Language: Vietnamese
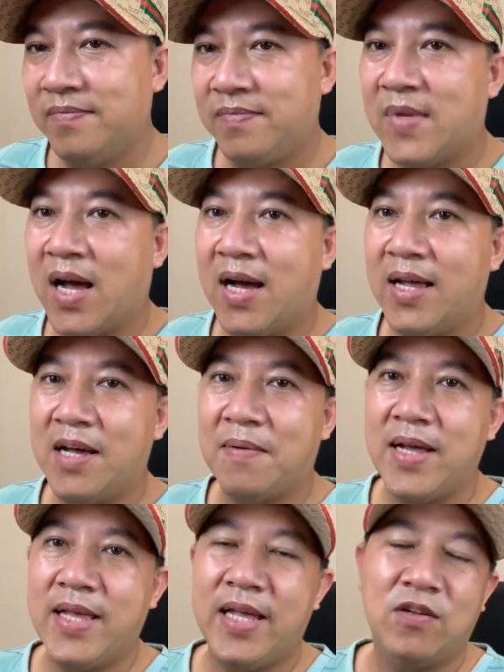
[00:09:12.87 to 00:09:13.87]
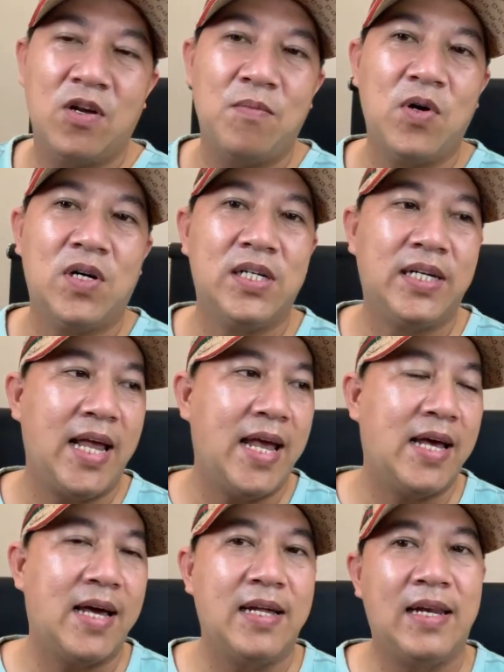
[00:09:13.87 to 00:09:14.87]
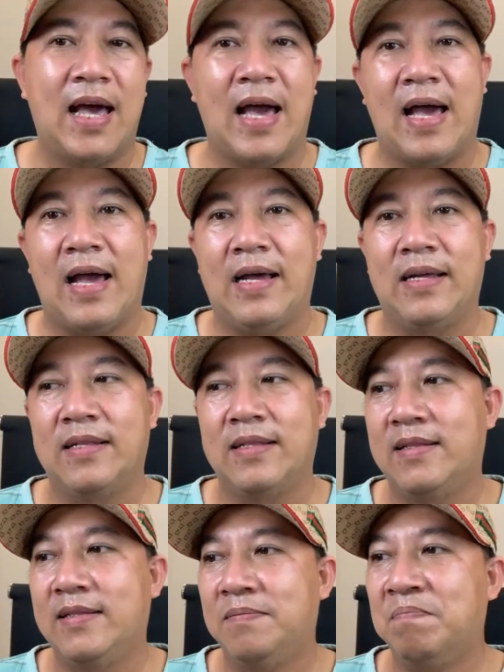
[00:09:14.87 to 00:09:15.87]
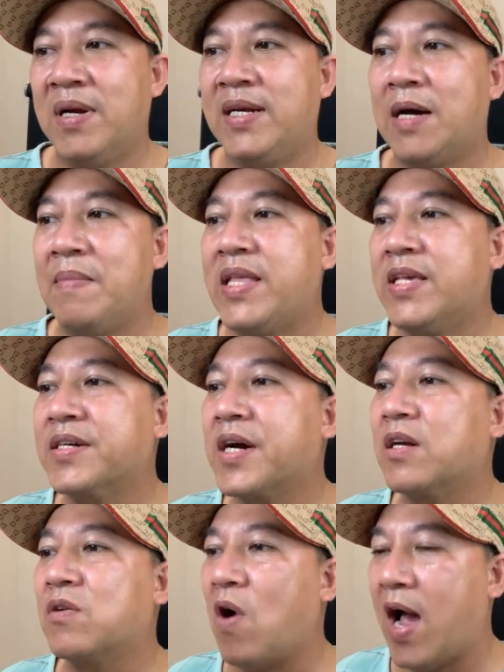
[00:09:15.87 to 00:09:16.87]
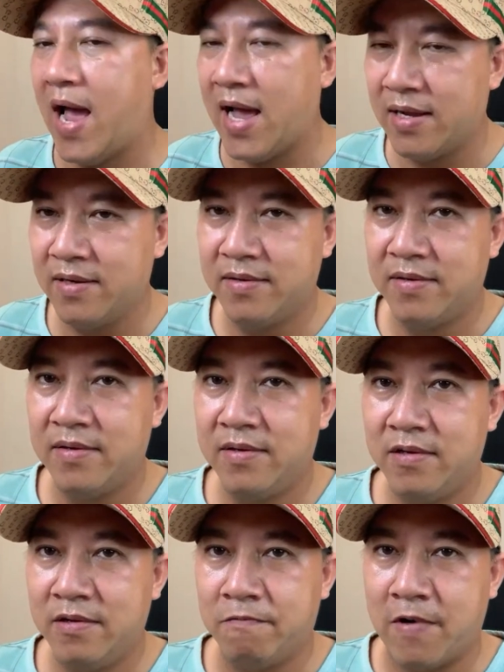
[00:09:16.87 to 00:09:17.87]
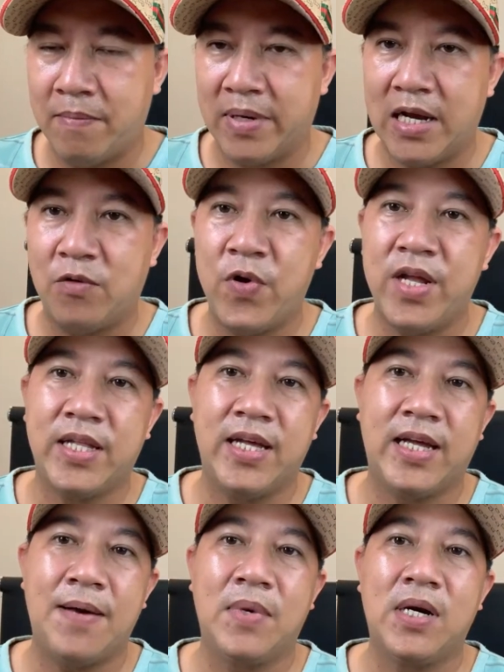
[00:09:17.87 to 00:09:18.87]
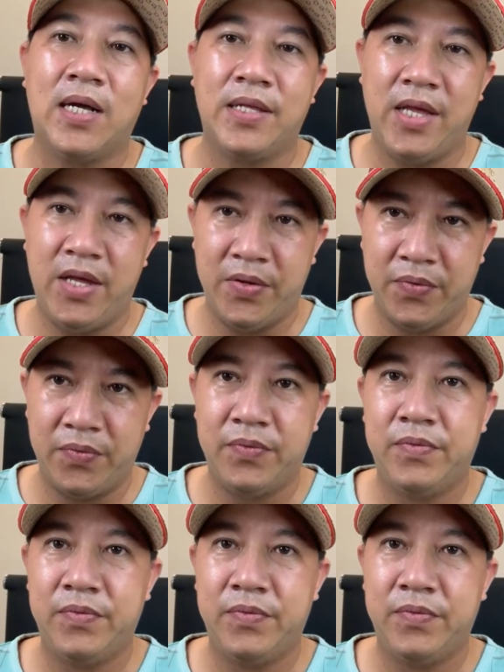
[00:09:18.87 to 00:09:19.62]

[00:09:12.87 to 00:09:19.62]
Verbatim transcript: Trời ơi, bởi vì tôi nói mọi người nghe là mình đã biết trước kết quả và mình đã khuyên Thiền Am rất là nhiều.